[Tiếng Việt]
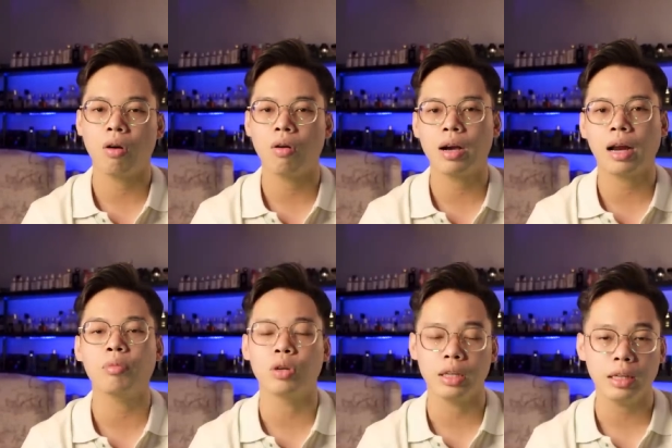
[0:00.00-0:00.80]
khó khăn
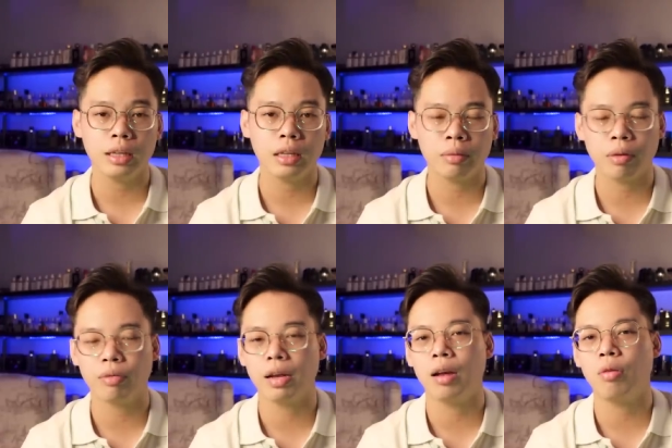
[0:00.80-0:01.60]
một tí nhưng mà
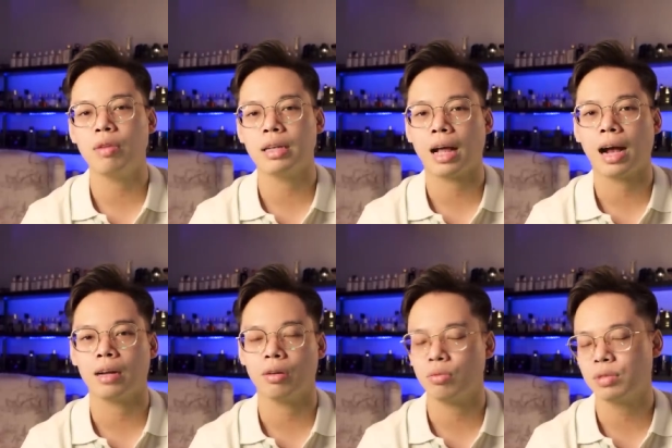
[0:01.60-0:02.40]
về lâu về dài
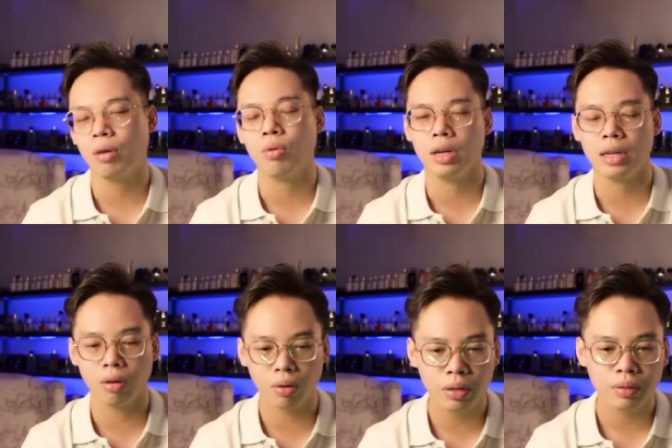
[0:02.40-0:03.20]
thì nó cũng sẽ ổn định
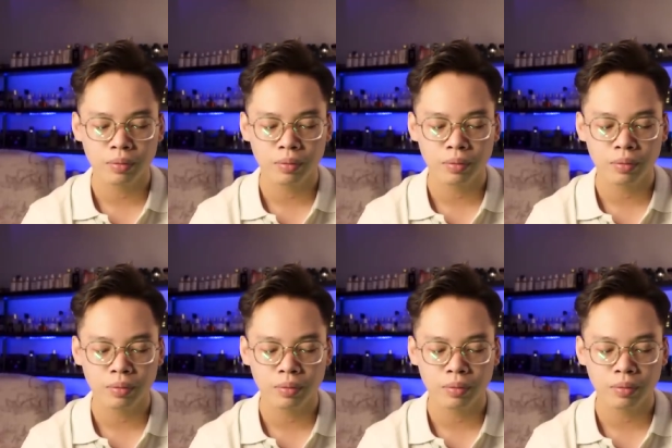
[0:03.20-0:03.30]
thôi